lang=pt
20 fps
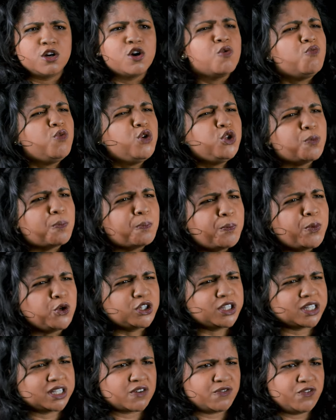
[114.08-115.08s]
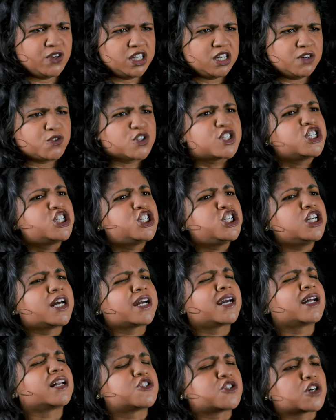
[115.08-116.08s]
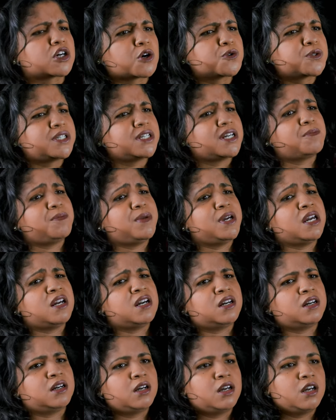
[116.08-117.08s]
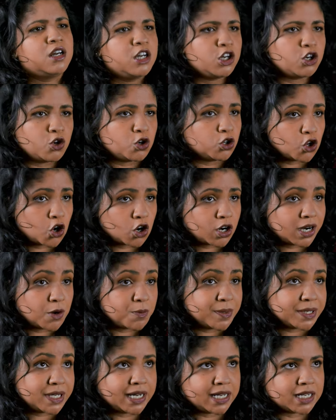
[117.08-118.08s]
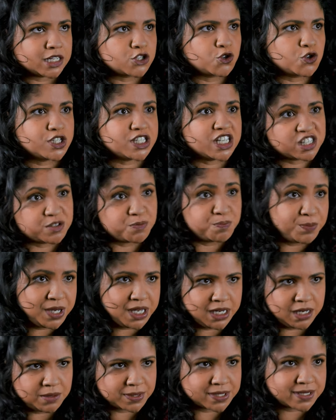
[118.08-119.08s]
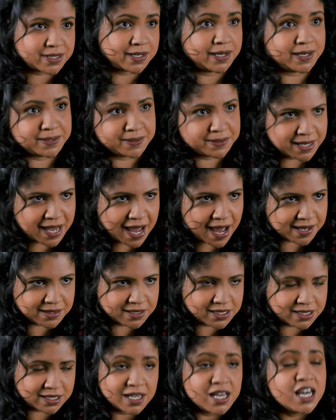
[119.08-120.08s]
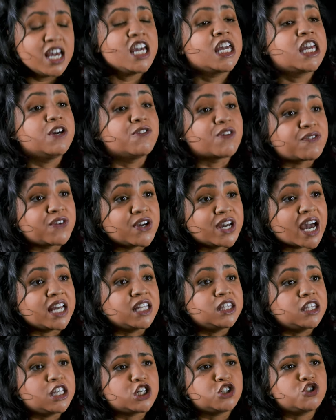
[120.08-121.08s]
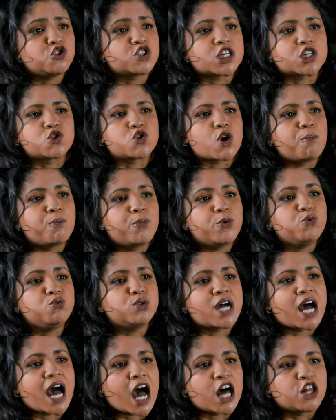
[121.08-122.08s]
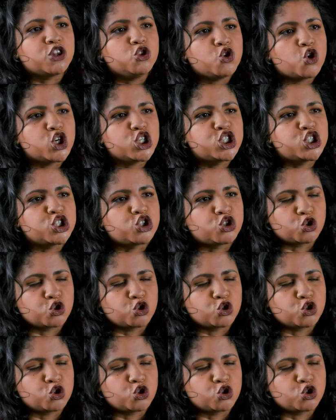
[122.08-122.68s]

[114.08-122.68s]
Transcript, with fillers: Muito puta da vida, você tira aquela sua calcinha amiga e coloca uma daquelas coisas mínimas, rendadas, que vai ficar entrando na sua bunda a noite